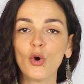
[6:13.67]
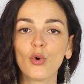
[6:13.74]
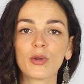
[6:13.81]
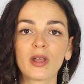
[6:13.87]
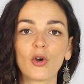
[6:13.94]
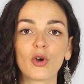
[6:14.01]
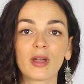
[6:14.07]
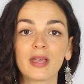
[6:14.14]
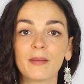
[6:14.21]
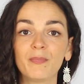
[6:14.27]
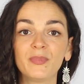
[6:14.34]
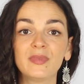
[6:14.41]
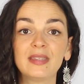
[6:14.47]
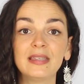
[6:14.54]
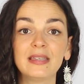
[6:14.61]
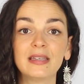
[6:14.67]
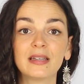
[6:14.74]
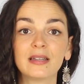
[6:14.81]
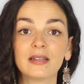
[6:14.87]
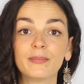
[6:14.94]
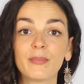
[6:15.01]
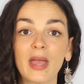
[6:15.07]
oder auch eben die
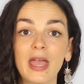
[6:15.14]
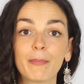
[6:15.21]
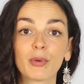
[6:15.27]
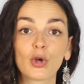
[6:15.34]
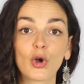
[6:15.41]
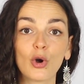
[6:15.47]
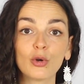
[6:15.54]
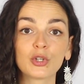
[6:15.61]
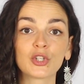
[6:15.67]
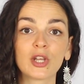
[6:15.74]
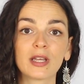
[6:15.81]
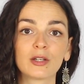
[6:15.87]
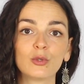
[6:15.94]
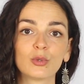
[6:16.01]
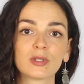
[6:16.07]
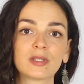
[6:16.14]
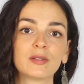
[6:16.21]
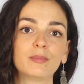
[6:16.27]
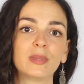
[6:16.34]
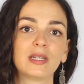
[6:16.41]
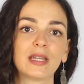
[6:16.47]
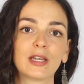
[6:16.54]
ähm, App CodeCheck
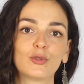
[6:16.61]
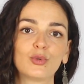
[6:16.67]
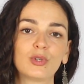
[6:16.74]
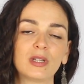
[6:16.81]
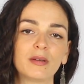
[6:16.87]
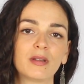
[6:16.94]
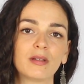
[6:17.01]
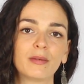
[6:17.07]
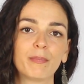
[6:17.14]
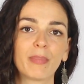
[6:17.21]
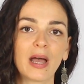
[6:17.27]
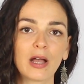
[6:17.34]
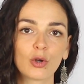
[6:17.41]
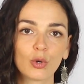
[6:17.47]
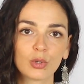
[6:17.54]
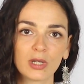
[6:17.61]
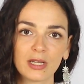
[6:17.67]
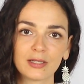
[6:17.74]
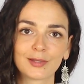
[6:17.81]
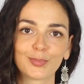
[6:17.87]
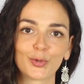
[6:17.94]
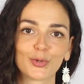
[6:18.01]
nutzen, mit der du den ähm, Barcode
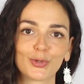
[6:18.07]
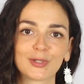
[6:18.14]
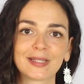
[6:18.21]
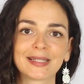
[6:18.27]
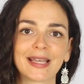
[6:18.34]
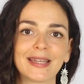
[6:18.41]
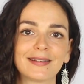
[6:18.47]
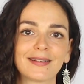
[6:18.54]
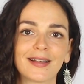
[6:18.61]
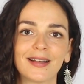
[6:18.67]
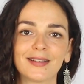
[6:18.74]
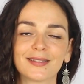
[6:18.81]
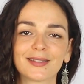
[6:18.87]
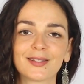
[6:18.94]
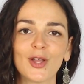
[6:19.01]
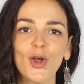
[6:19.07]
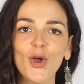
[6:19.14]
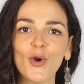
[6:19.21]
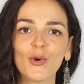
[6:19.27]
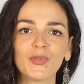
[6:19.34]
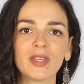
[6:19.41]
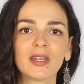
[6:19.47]
eines Produkts scannen kannst
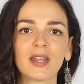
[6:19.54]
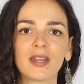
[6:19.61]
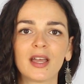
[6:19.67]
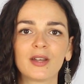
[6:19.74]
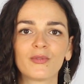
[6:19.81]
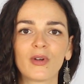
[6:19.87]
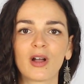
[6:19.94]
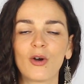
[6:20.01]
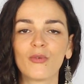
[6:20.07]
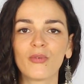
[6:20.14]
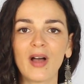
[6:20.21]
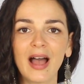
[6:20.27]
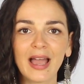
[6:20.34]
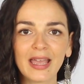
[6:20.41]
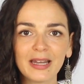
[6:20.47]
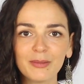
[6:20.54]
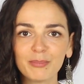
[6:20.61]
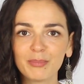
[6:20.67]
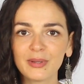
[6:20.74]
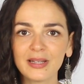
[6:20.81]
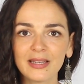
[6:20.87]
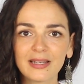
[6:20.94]
und dir dann einfach auf einen
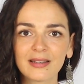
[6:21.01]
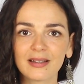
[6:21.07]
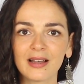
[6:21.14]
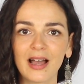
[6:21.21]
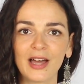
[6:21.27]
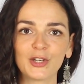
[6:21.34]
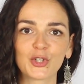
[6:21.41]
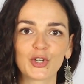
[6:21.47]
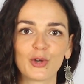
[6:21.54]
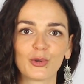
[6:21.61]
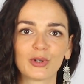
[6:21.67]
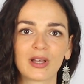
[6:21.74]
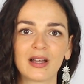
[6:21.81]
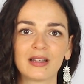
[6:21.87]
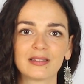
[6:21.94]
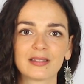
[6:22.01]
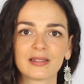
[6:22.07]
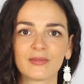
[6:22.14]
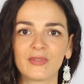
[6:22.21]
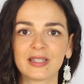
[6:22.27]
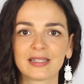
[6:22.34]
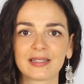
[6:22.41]
Blick äh, anschauen
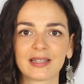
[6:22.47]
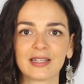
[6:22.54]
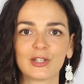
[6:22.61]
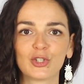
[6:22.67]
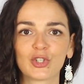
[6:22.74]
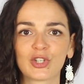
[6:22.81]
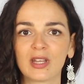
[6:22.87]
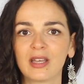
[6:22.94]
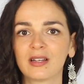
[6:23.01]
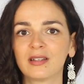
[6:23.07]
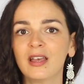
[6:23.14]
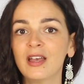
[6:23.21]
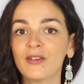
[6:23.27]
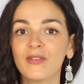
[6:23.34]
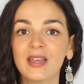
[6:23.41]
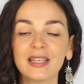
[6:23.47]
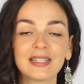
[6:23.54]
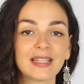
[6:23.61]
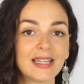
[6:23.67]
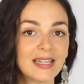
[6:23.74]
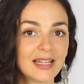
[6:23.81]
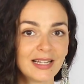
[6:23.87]
kannst, was drin steckt, welche
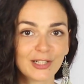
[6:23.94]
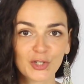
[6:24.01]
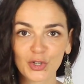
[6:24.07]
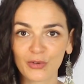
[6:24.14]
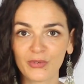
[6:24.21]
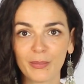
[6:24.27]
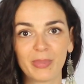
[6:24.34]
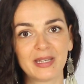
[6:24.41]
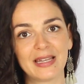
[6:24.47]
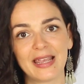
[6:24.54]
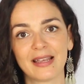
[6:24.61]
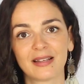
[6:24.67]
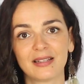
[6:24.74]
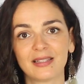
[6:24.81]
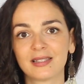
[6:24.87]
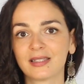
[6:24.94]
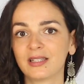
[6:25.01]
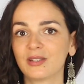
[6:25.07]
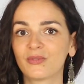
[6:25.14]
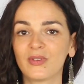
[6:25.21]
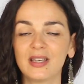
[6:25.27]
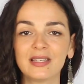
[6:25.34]
Inhaltsstoffe bedenklich
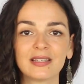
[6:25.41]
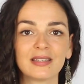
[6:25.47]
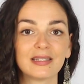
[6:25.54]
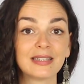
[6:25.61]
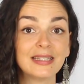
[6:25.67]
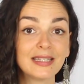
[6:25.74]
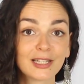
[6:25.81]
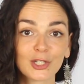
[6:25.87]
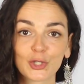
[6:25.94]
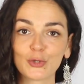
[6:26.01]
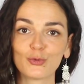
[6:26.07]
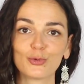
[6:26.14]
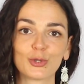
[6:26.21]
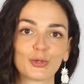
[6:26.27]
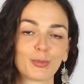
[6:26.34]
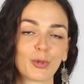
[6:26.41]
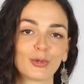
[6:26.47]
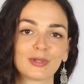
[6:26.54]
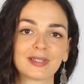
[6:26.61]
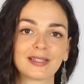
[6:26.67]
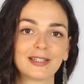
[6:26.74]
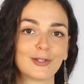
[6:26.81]
sind, welche tierischen
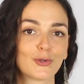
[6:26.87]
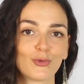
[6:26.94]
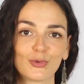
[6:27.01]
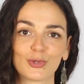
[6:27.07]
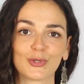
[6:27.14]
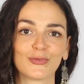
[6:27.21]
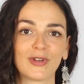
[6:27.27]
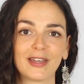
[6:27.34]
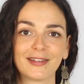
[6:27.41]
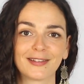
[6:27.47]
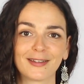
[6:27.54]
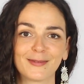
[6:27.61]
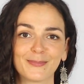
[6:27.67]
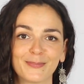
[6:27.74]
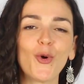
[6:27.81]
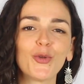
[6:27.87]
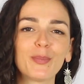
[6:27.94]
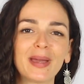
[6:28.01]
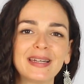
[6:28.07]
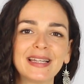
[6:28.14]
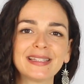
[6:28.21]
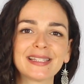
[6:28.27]
Ursprungs sind und so weiter. Und
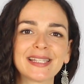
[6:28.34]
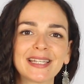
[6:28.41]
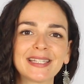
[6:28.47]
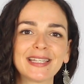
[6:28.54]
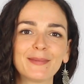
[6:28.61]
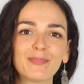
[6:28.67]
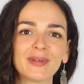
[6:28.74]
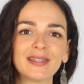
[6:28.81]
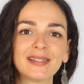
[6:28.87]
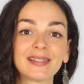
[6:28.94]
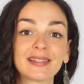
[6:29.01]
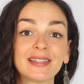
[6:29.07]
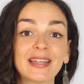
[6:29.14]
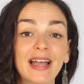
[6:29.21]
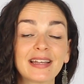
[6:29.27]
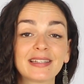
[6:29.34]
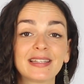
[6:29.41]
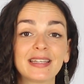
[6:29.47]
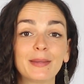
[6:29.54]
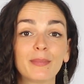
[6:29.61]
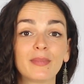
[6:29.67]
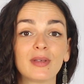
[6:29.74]
mein letzter Tipp ist, nach
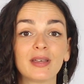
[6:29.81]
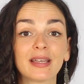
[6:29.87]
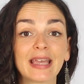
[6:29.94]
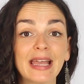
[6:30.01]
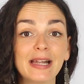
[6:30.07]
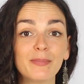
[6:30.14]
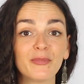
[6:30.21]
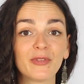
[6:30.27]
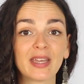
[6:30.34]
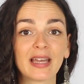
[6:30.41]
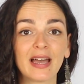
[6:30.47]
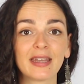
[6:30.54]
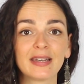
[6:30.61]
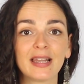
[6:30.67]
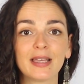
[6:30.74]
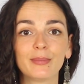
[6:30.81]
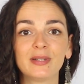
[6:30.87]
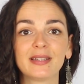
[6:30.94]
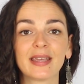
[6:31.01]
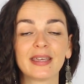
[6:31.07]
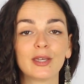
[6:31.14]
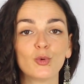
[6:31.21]
dem äh, gelben Vegan-Label
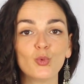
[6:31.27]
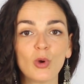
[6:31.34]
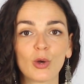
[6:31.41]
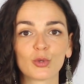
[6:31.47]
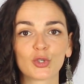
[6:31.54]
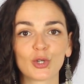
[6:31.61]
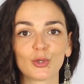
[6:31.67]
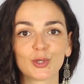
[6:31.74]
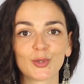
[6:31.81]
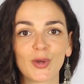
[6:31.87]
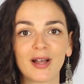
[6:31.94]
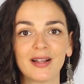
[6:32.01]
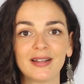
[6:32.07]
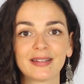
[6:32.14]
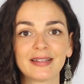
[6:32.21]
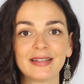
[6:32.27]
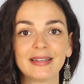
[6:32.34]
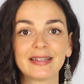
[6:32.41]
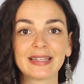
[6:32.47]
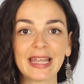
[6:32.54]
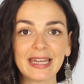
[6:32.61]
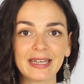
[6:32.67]
der EU Ausschau zu
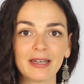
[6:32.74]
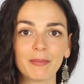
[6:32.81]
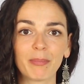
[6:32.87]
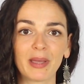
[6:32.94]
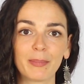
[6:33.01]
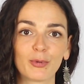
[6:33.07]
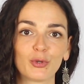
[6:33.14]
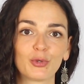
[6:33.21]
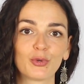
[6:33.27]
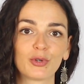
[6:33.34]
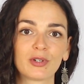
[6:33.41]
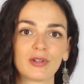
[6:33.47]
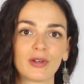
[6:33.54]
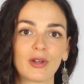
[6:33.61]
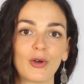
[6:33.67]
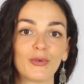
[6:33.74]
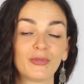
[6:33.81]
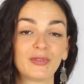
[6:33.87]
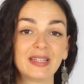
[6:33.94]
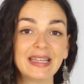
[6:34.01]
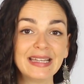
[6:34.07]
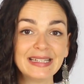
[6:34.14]
halten, denn bei Produkten, auf
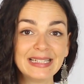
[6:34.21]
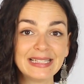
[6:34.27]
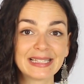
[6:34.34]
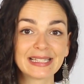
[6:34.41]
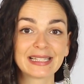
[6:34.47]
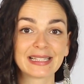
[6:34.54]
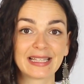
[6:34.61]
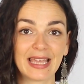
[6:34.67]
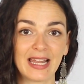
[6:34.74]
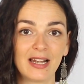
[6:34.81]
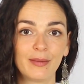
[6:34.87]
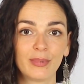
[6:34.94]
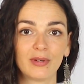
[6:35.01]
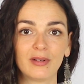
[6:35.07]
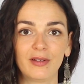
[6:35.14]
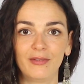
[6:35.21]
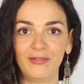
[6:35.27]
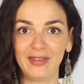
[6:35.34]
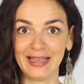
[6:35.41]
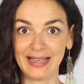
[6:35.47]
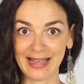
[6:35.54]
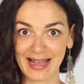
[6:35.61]
denen dieses gelbe
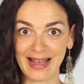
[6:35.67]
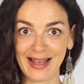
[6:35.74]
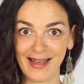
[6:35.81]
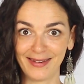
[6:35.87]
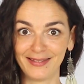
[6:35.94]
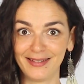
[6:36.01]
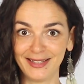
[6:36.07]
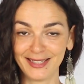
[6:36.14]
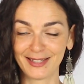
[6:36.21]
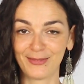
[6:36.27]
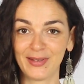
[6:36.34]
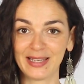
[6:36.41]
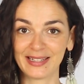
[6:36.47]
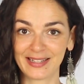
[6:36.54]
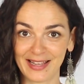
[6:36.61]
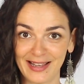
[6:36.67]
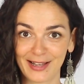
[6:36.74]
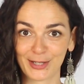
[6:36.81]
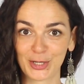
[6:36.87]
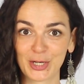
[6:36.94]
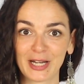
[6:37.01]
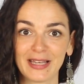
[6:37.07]
Vegan, nicht
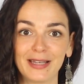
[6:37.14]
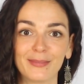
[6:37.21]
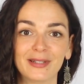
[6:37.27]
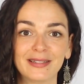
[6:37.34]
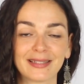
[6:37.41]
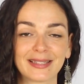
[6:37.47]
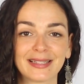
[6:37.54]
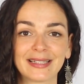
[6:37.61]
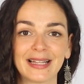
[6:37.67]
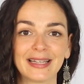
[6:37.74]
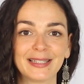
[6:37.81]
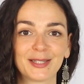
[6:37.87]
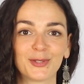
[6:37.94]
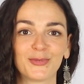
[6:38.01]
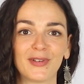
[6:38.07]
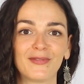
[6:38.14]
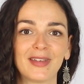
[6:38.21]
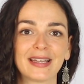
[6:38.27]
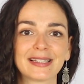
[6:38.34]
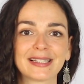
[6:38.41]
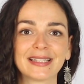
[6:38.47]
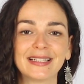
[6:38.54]
vegetarisch Label, das ist leicht zu
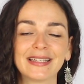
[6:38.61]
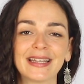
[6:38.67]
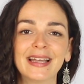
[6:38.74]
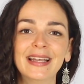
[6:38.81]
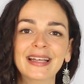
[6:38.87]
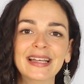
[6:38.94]
verwechseln,